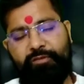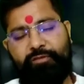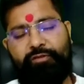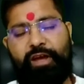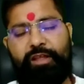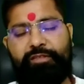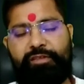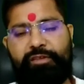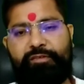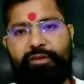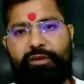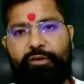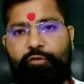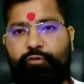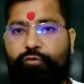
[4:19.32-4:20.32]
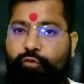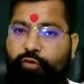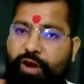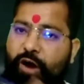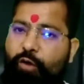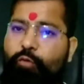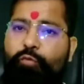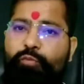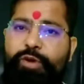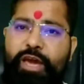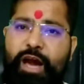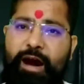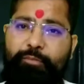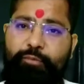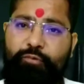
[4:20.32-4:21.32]
शांति से करो तो राहु भी
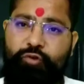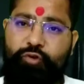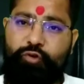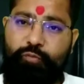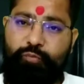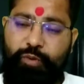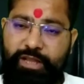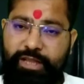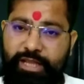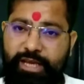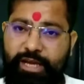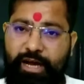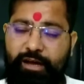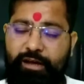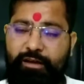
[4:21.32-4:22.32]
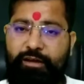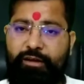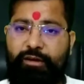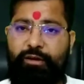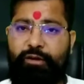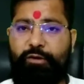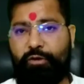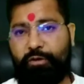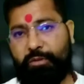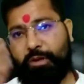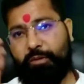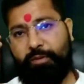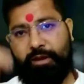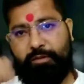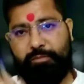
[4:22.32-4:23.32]
आपको शुभ फल देगा और
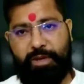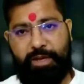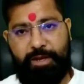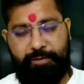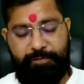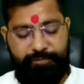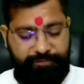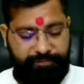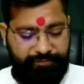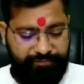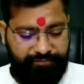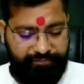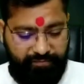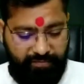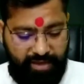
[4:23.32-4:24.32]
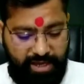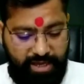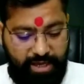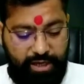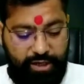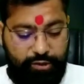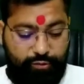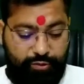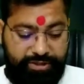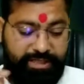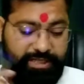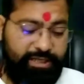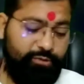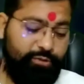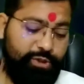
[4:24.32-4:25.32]
भगवान भी तो
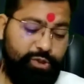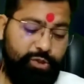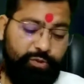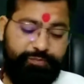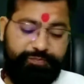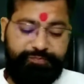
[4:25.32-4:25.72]
इसीलिए दोस्तों